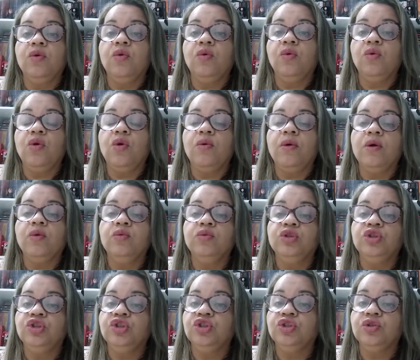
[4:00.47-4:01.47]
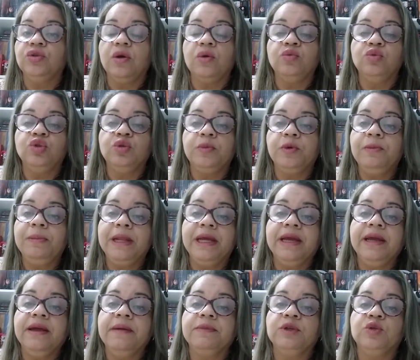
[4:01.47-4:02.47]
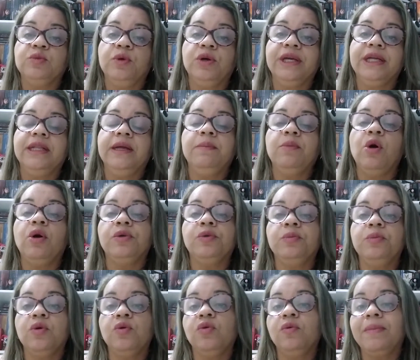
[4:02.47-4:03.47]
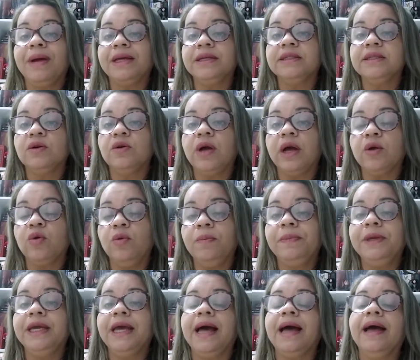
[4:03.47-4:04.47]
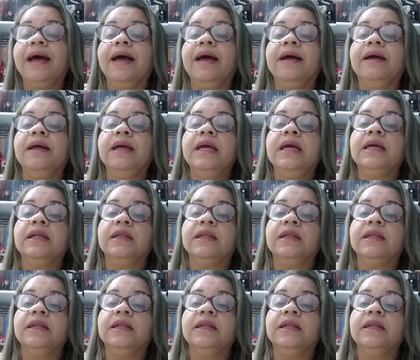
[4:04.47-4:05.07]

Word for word: com, com alguns, alguns problemas, porque demoram um pouco mais a, a, copiar,